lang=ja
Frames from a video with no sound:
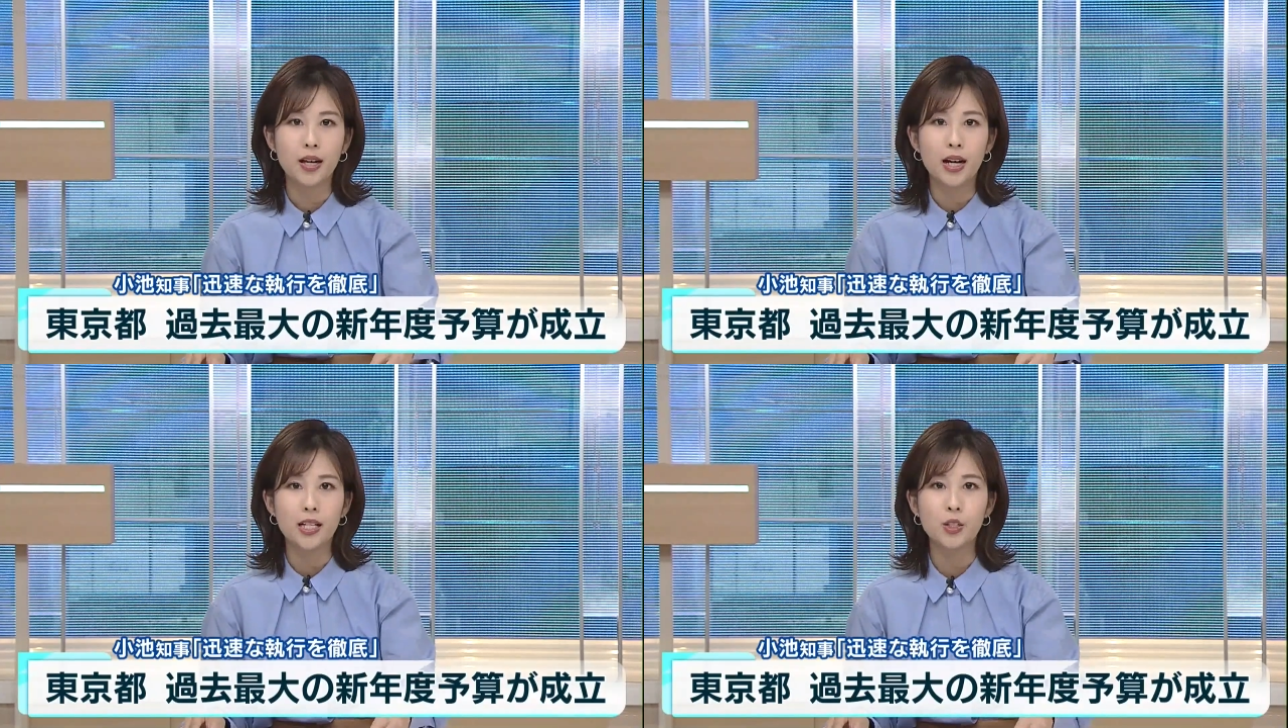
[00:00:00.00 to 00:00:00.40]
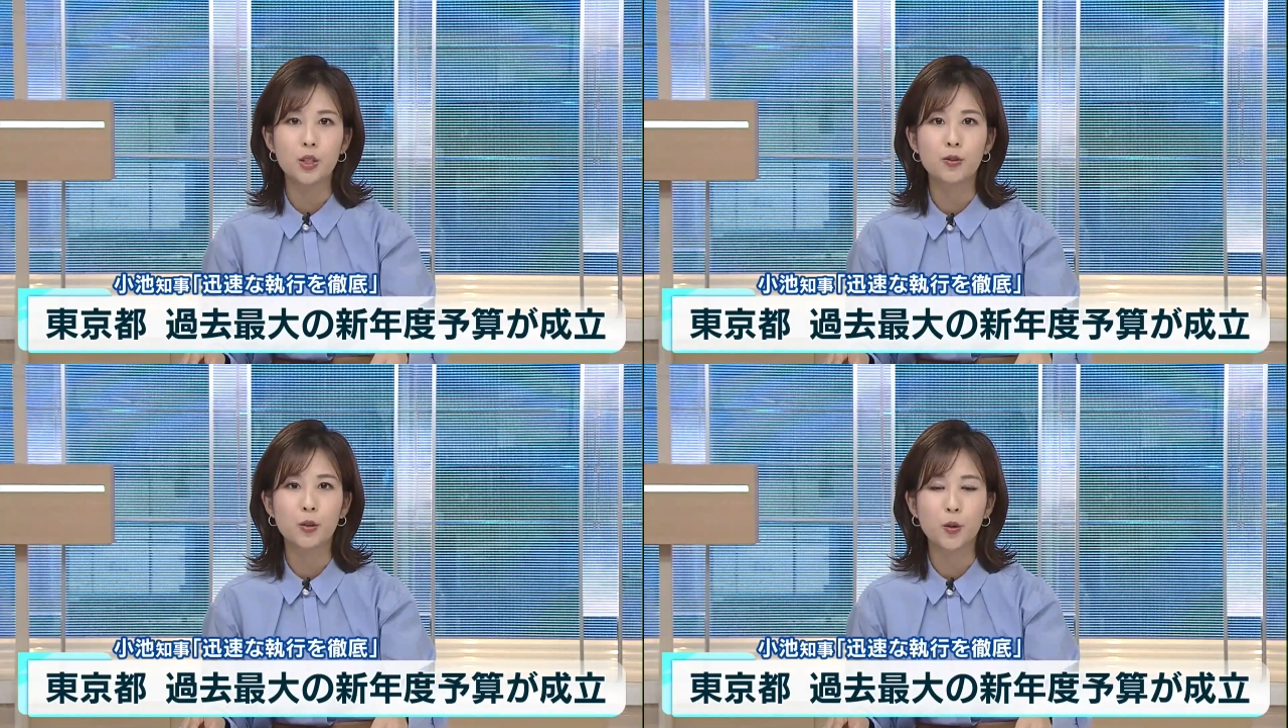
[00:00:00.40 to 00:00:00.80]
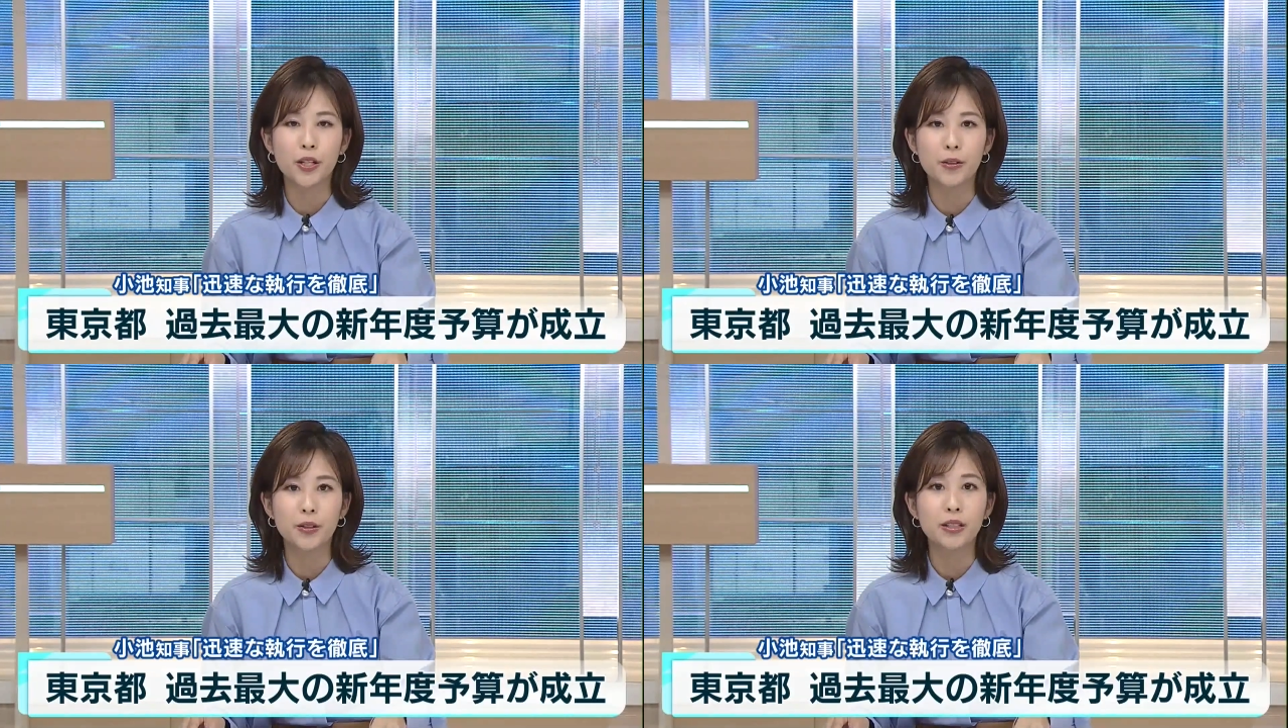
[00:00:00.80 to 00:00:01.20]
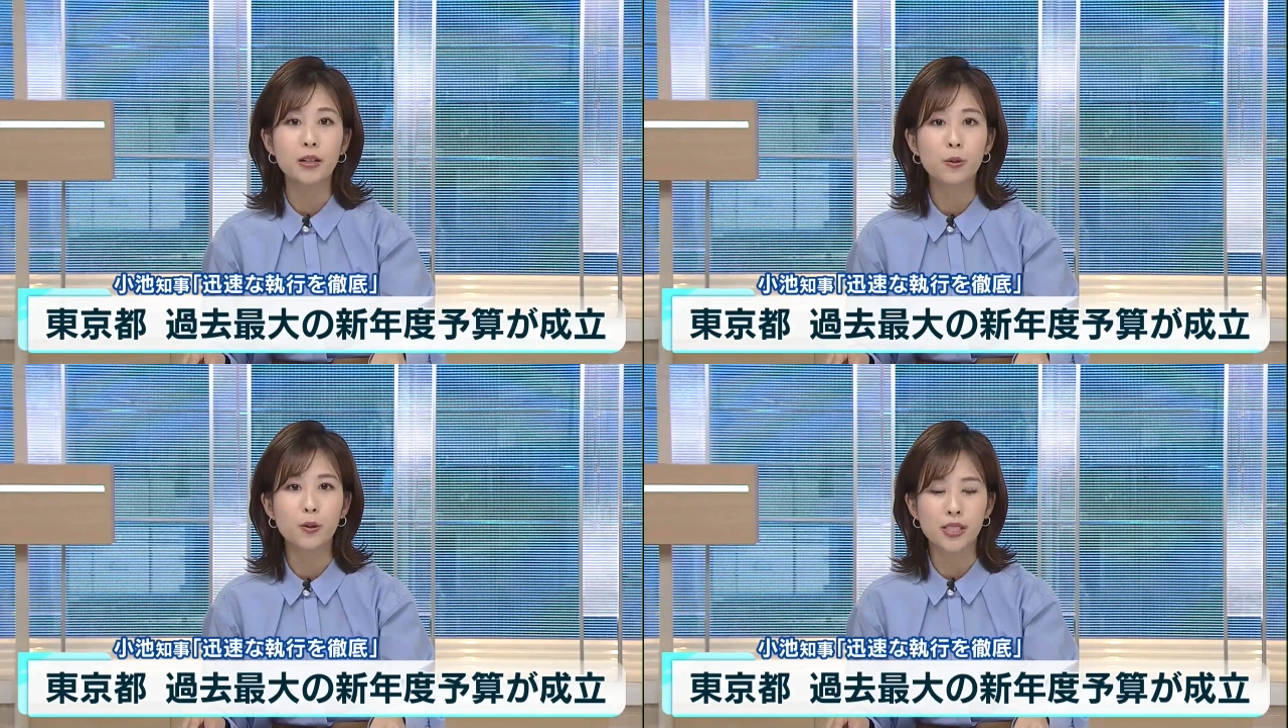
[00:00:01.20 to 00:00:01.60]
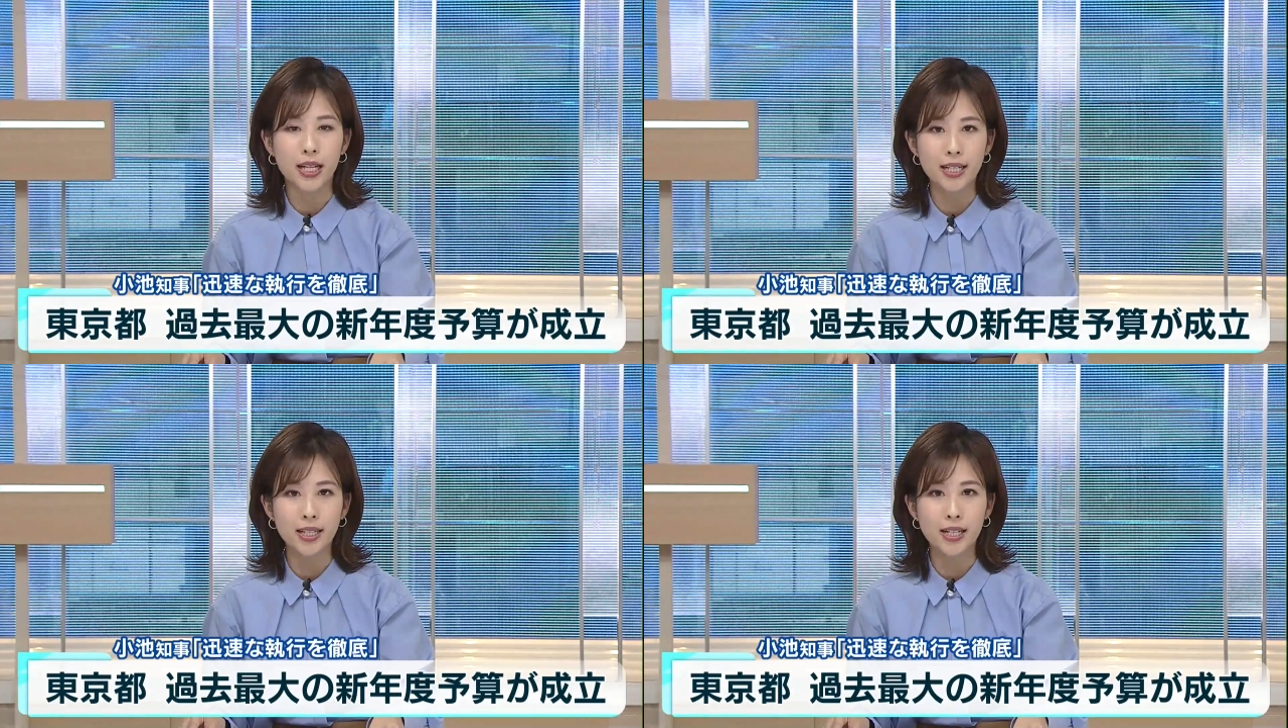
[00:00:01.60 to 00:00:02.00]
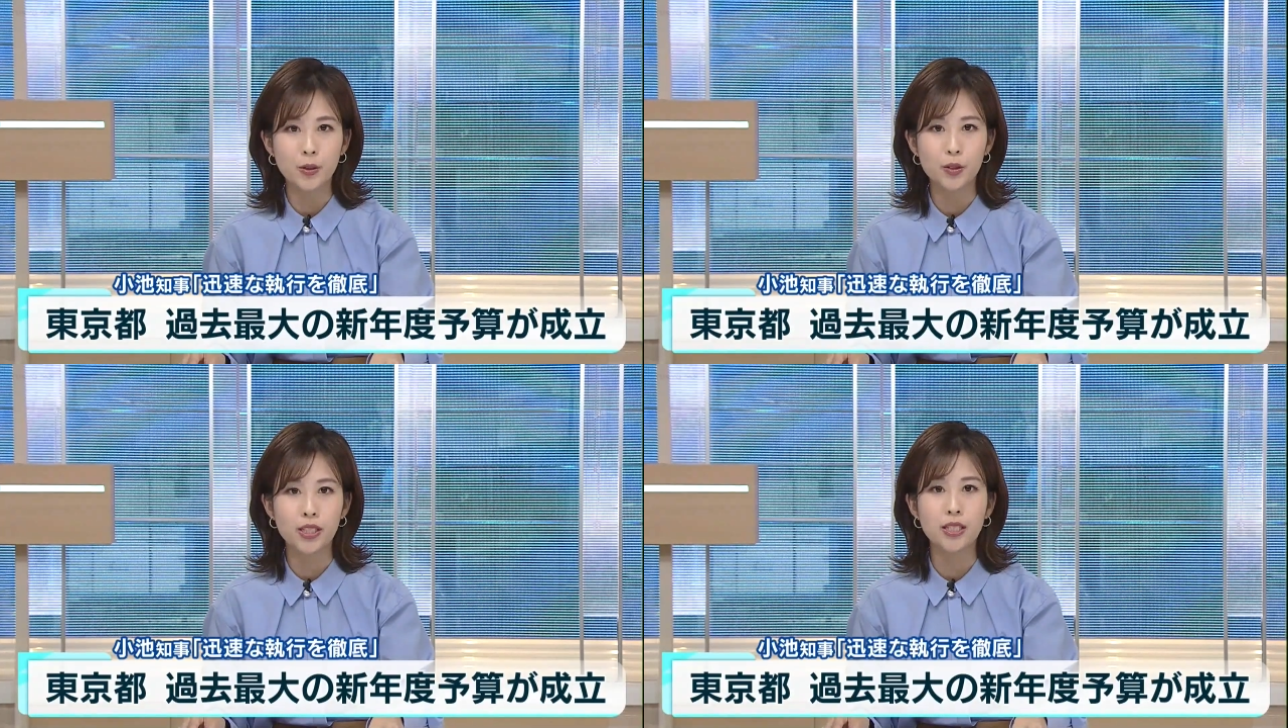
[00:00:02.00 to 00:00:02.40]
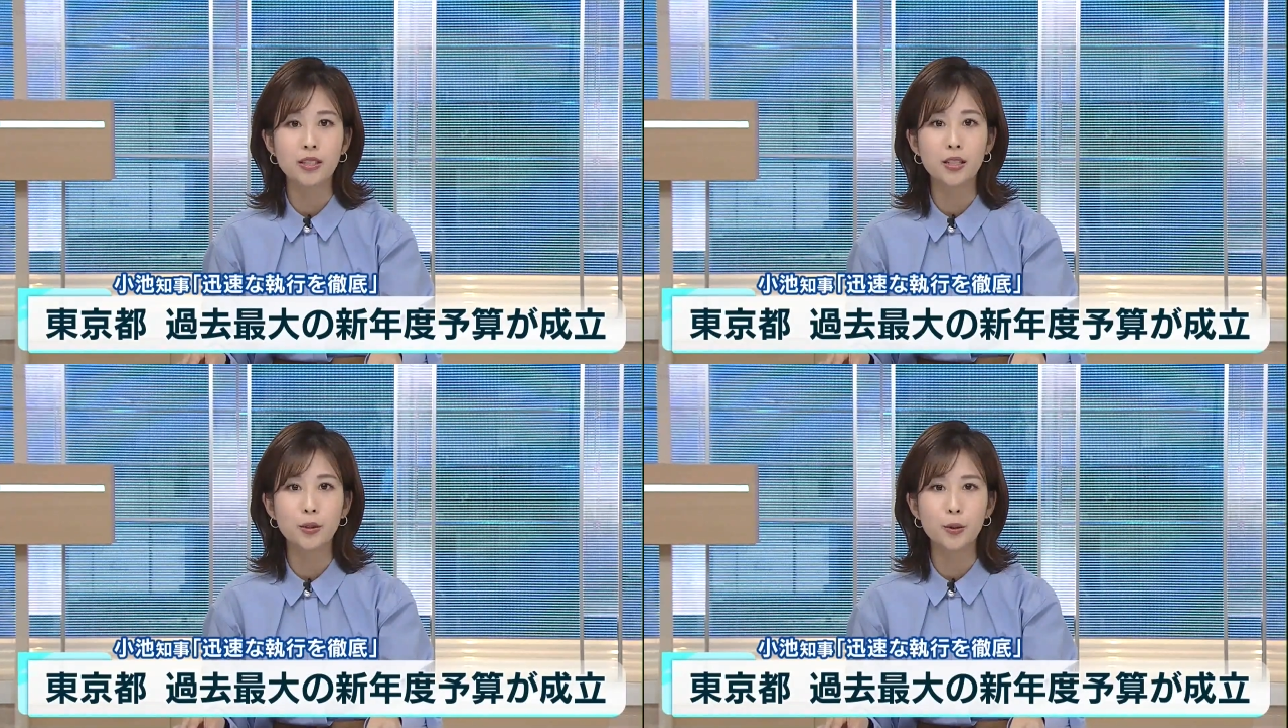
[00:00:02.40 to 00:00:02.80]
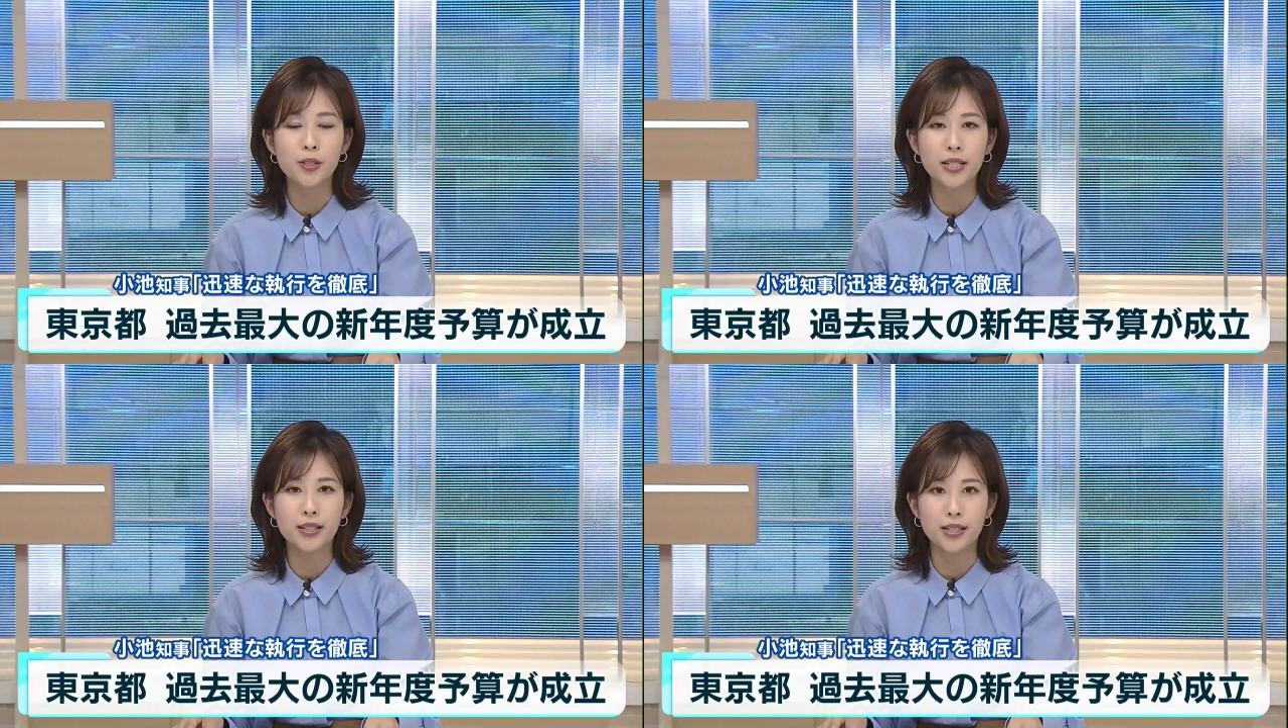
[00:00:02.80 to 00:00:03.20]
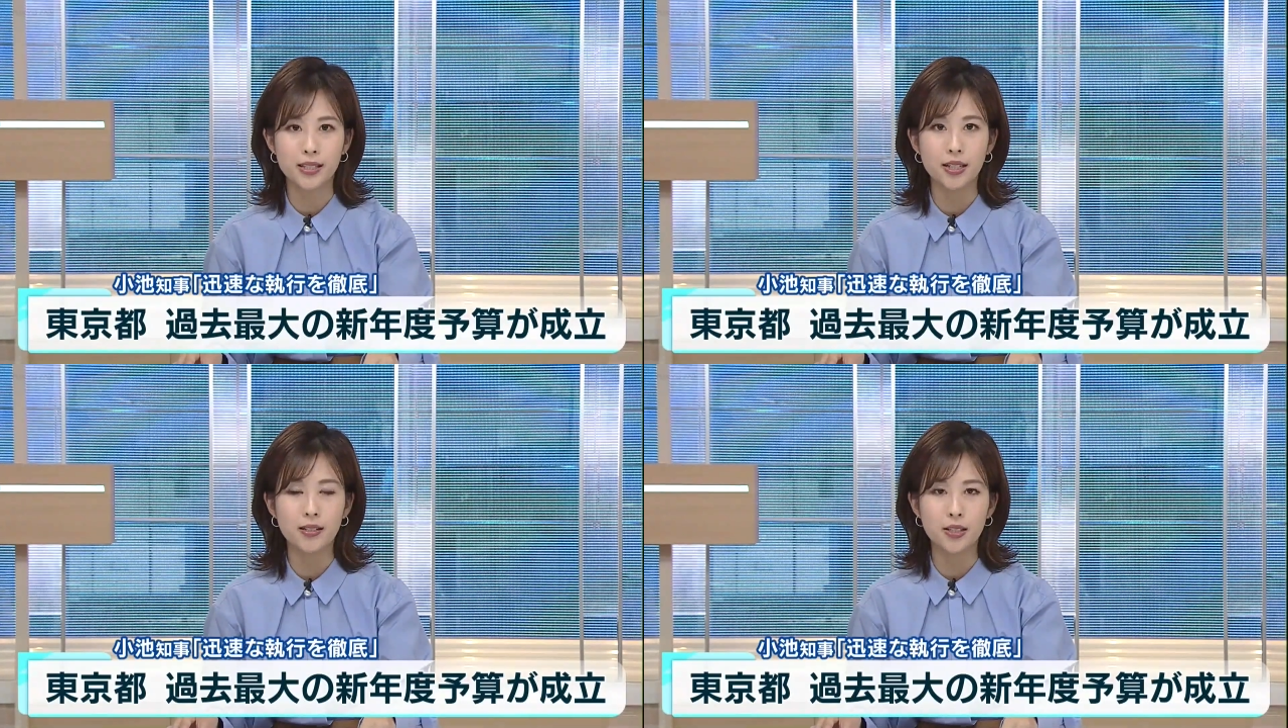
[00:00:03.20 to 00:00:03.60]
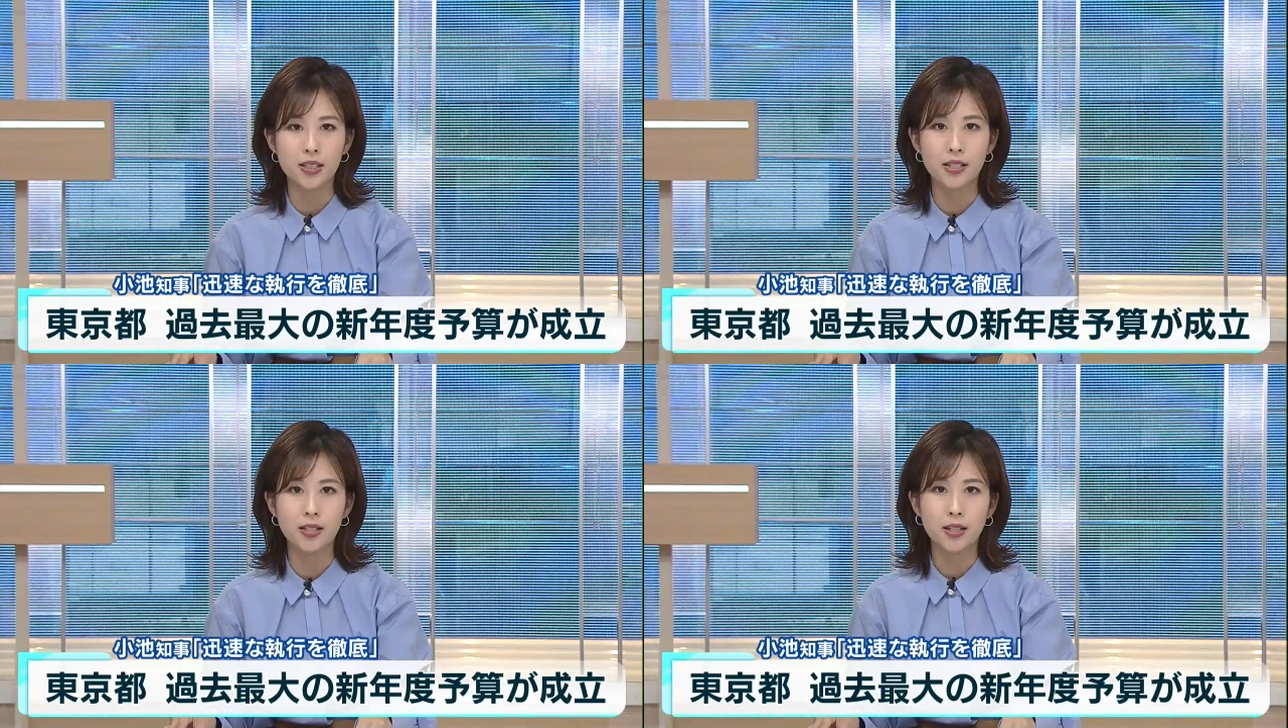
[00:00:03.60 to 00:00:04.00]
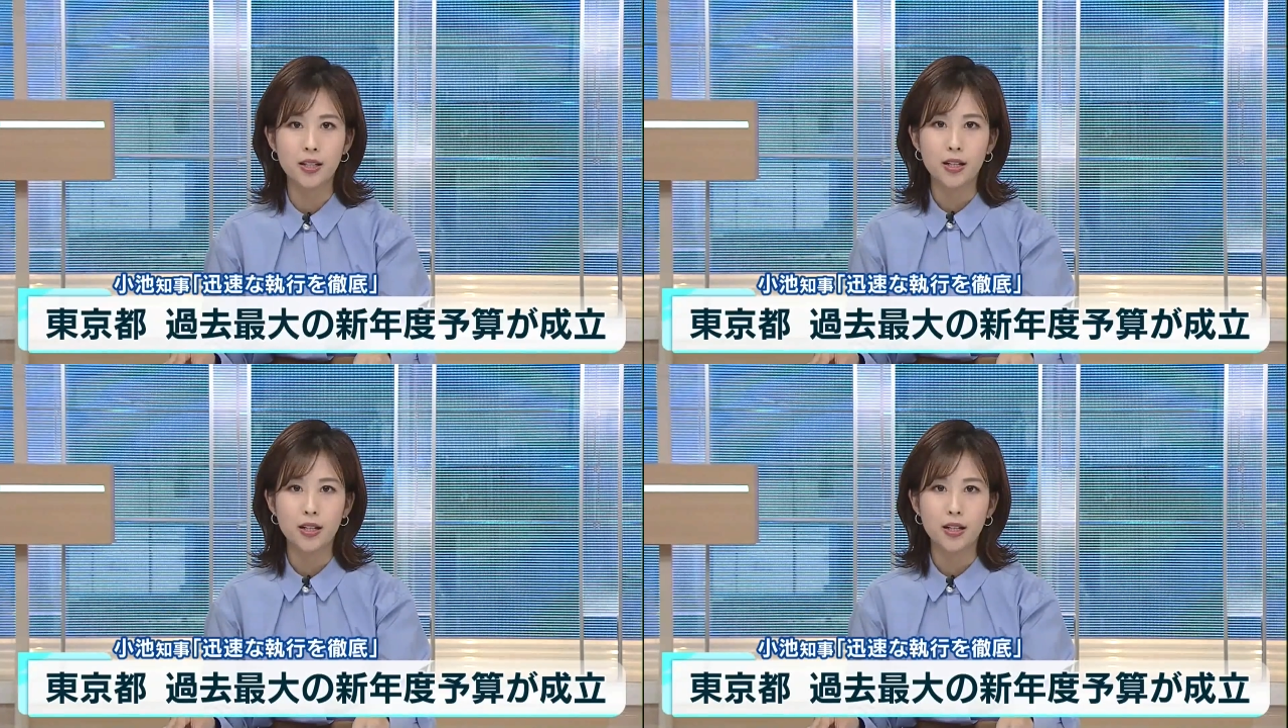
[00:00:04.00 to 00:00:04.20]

8兆を超える過去最大の新年度予算が成立し